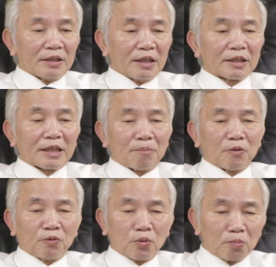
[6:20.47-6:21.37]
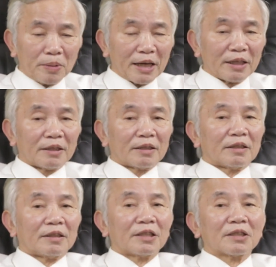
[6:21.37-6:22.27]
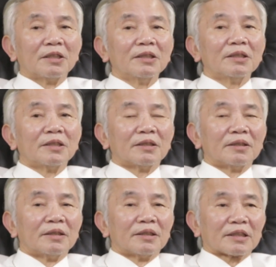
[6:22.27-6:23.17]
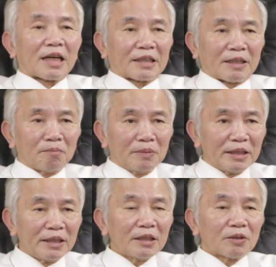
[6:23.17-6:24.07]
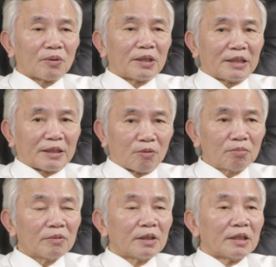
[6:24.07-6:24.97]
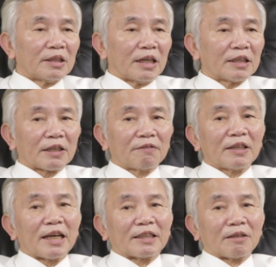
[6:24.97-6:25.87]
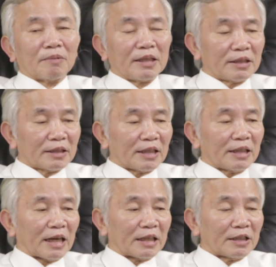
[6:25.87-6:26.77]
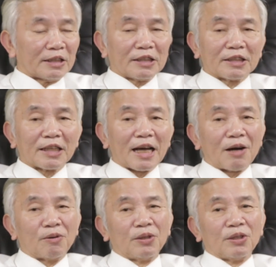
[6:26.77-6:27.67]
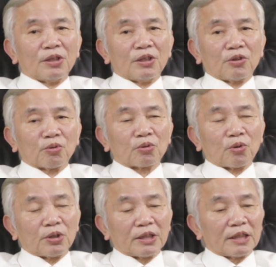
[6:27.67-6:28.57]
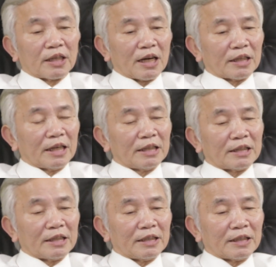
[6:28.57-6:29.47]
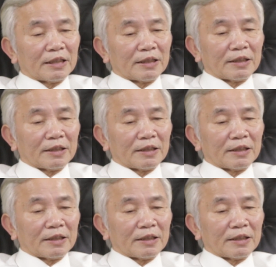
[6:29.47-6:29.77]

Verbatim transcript: đến cả một vùng miền dân cư cả tâm lý của người sống lẫn cái vấn đề tâm linh thì ảnh hưởng như thế nào chúng tôi ở đây thì